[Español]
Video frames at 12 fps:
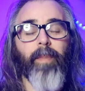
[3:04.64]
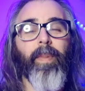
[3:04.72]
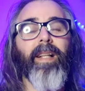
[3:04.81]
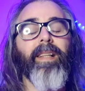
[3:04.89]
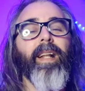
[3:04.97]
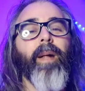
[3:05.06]

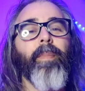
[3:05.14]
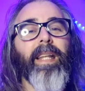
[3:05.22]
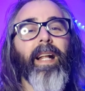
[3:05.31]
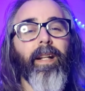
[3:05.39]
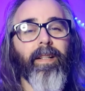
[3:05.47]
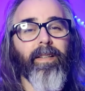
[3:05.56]
aprender a
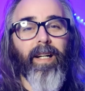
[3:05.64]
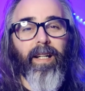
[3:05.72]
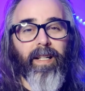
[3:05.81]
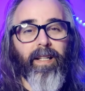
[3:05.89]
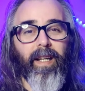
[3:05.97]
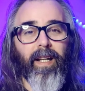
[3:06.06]
mirar entre
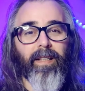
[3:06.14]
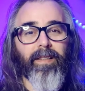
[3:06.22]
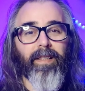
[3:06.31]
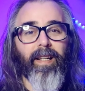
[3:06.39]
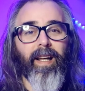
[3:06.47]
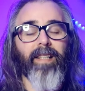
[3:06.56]

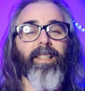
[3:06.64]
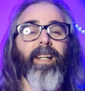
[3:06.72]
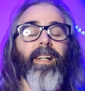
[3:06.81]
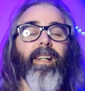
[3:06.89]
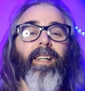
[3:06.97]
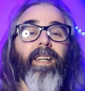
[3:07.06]
líneas,
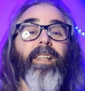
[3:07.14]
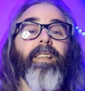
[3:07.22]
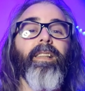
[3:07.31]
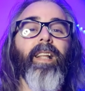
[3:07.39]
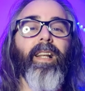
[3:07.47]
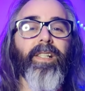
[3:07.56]
hacer el
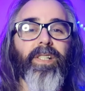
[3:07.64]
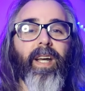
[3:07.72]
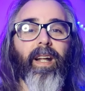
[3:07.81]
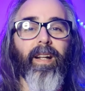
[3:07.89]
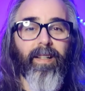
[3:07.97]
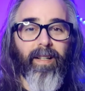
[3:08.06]

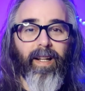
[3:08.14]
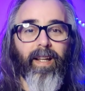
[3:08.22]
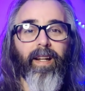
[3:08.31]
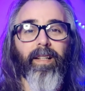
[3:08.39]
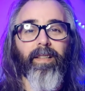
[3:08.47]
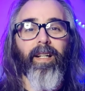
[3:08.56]
inteleyer,
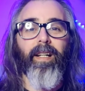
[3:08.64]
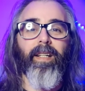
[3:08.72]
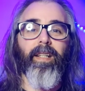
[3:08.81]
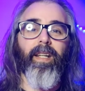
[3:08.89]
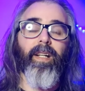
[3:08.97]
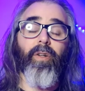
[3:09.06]
leer entre
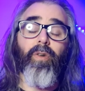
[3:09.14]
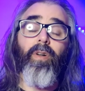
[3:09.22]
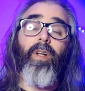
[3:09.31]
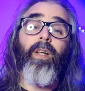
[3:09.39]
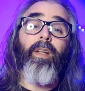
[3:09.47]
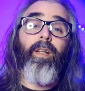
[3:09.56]
líneas, ¿no?
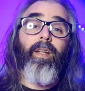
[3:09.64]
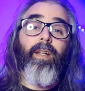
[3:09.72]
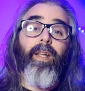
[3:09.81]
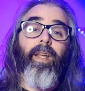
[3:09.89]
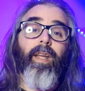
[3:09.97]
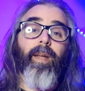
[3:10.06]

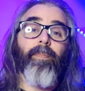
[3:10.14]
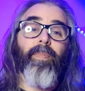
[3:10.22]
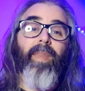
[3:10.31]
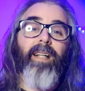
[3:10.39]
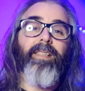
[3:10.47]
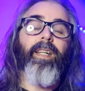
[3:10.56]

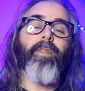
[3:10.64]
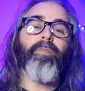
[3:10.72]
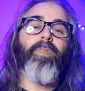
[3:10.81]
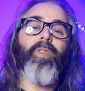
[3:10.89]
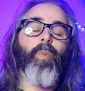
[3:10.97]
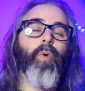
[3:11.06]
Em, así
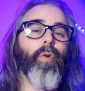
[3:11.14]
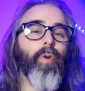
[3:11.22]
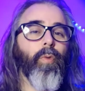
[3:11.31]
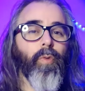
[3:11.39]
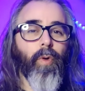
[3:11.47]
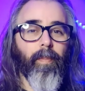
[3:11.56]
que se me
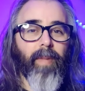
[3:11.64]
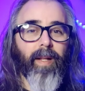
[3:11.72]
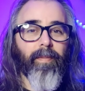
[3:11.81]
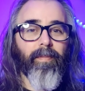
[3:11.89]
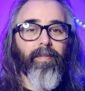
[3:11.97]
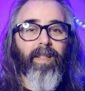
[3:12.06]
ocurrió un
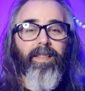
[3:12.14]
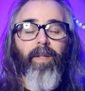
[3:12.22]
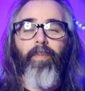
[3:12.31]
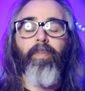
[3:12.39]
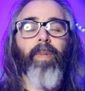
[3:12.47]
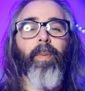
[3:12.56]
nombre, es
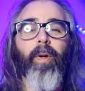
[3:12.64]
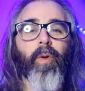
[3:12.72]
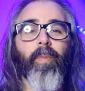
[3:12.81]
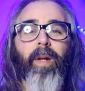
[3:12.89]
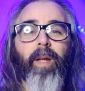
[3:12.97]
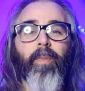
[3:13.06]
el primer
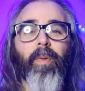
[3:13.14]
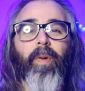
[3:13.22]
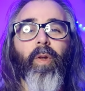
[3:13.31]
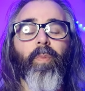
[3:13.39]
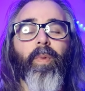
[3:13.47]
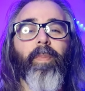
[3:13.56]
nombre que me
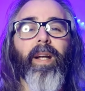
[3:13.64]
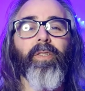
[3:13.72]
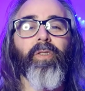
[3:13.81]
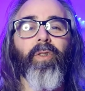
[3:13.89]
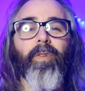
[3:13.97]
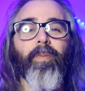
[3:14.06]
vino y me
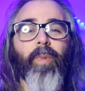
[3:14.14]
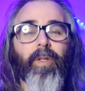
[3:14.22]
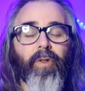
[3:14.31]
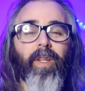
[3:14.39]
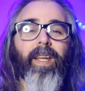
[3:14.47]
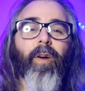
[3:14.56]
pareció,
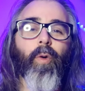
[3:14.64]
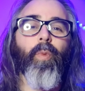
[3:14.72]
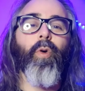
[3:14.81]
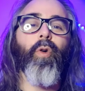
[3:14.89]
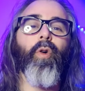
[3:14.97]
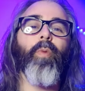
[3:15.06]
pues yo dije,
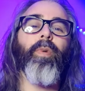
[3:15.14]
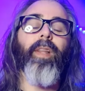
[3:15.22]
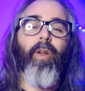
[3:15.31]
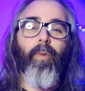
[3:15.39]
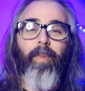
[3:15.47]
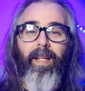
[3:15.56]
¿cómo,
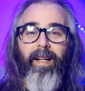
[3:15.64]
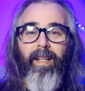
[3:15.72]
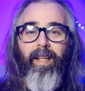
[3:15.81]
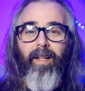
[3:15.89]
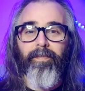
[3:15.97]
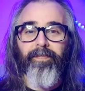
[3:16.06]

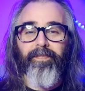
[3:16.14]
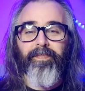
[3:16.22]
denominaría